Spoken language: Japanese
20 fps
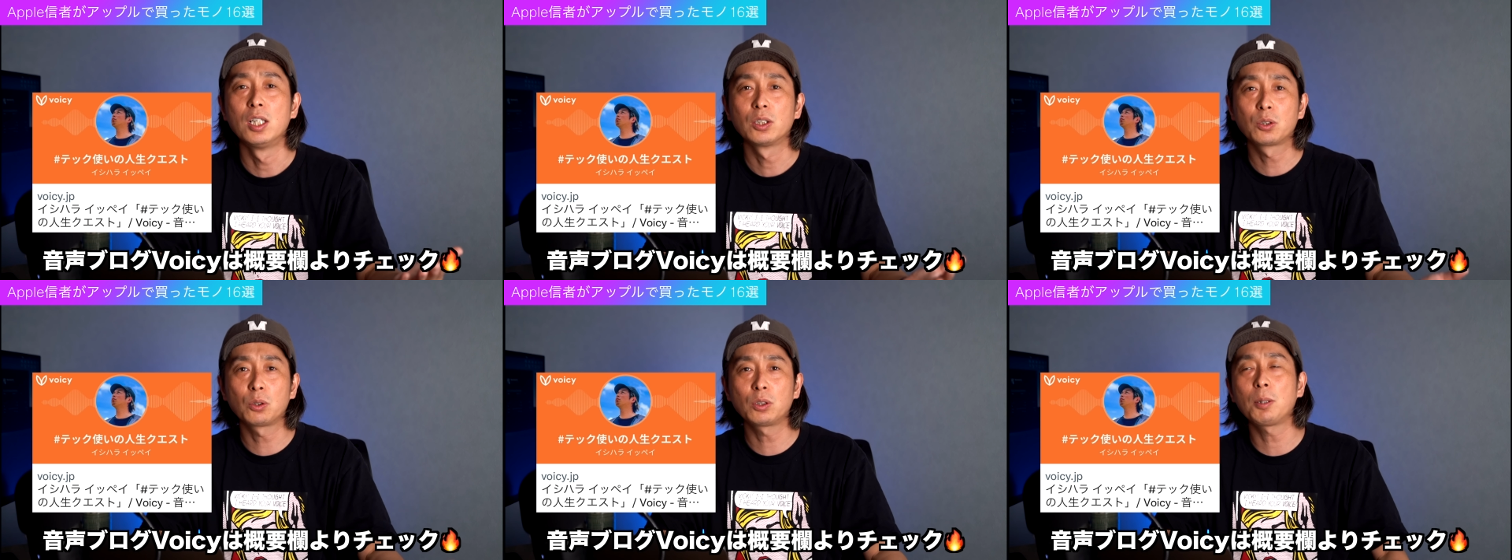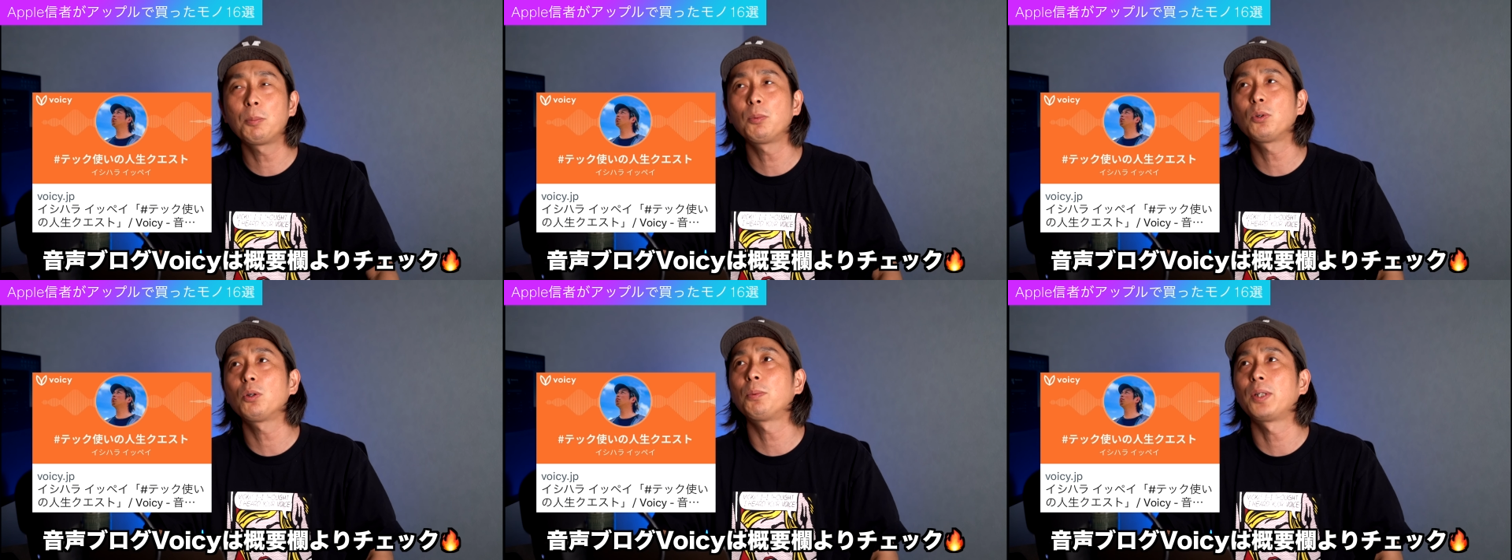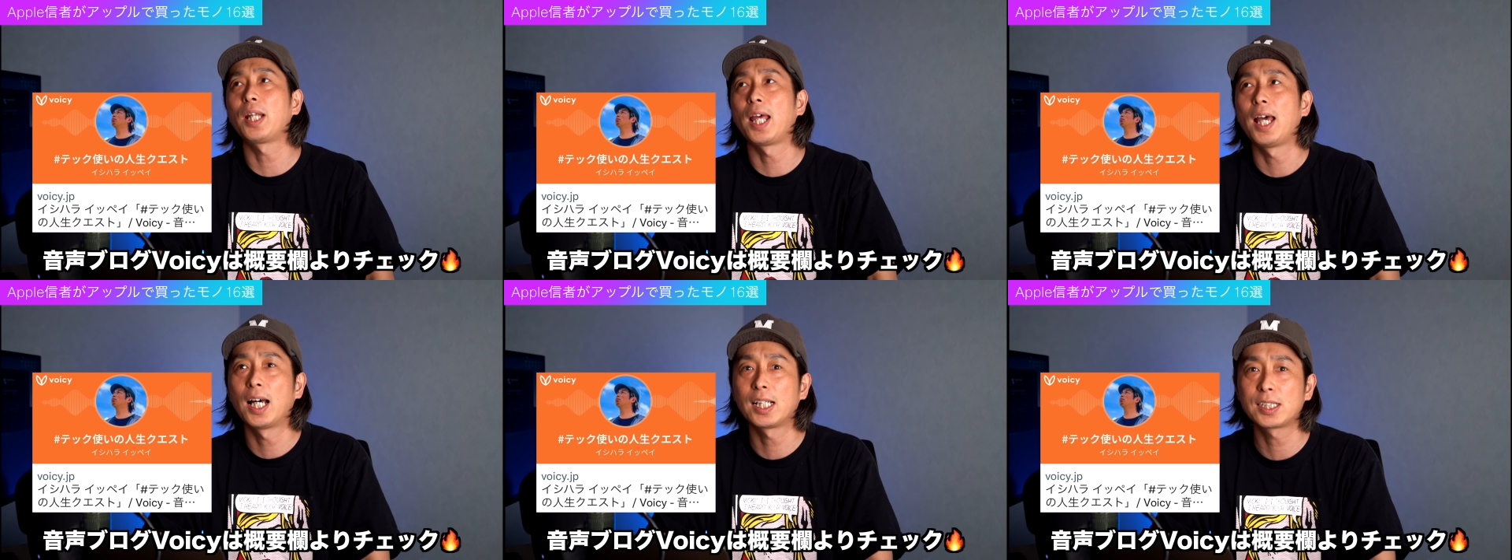そんなものも
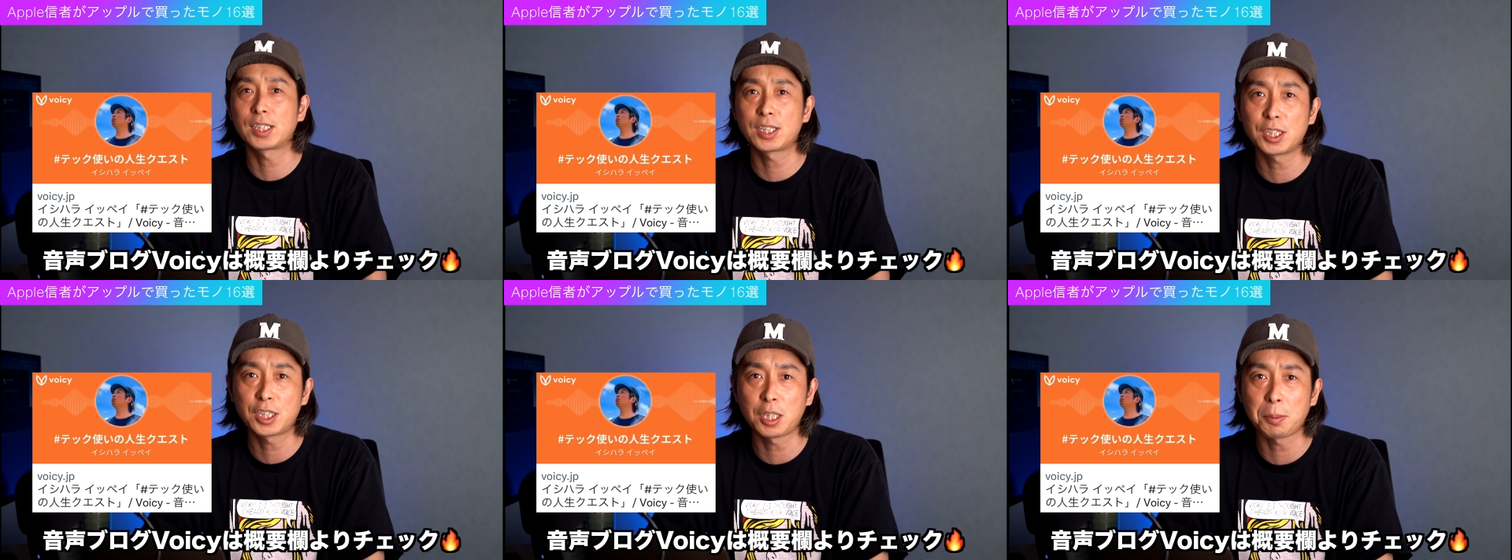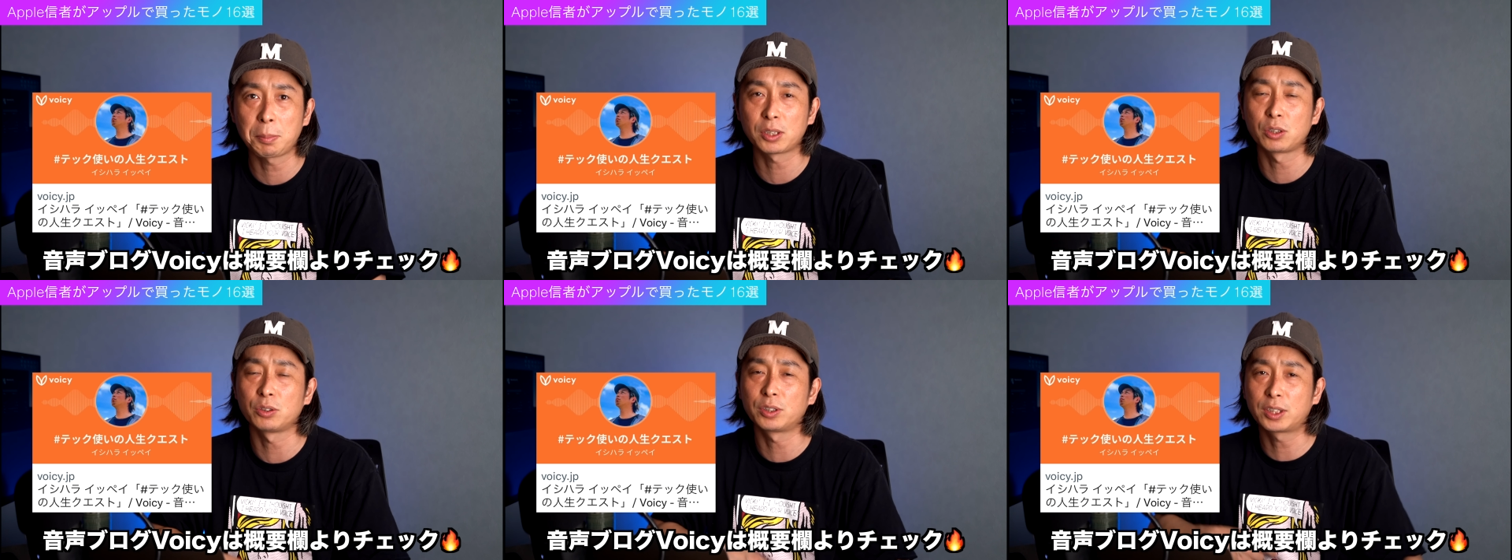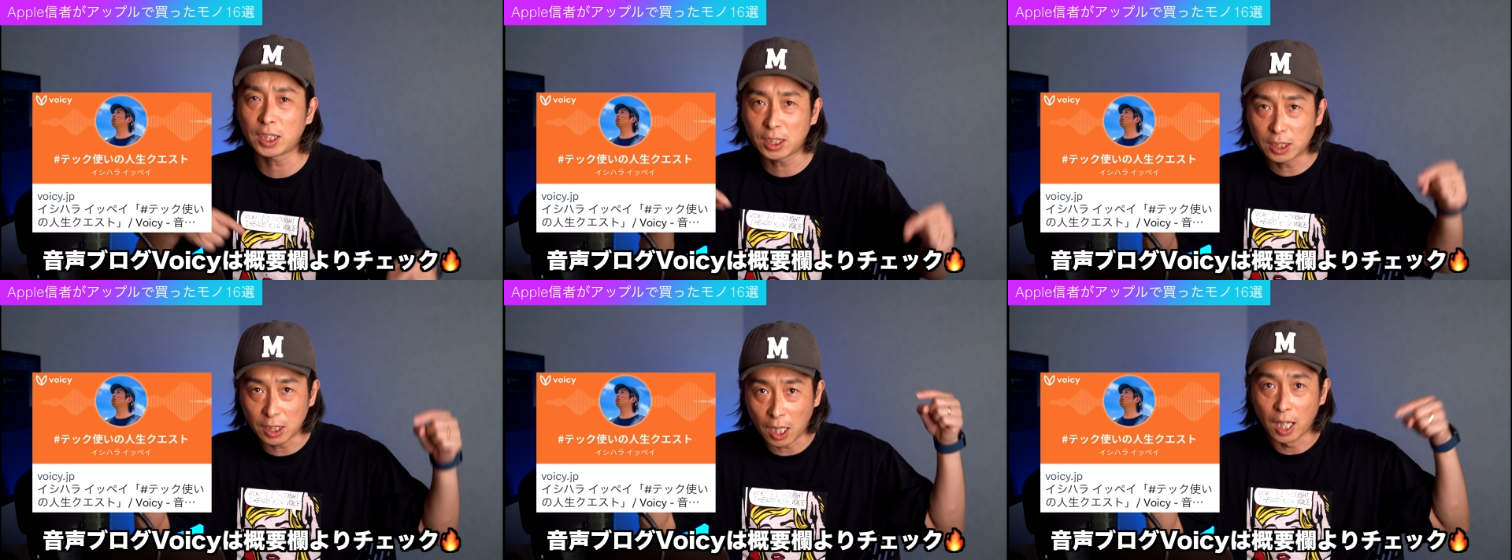ね、発信してますので、
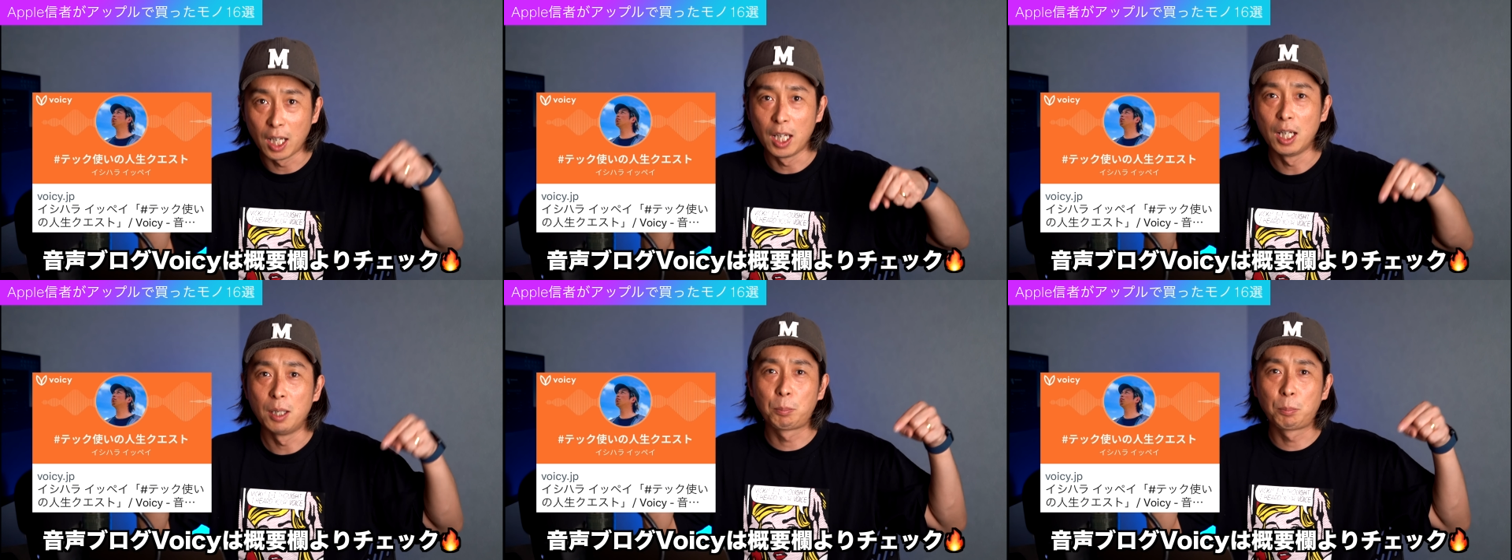ぜひね、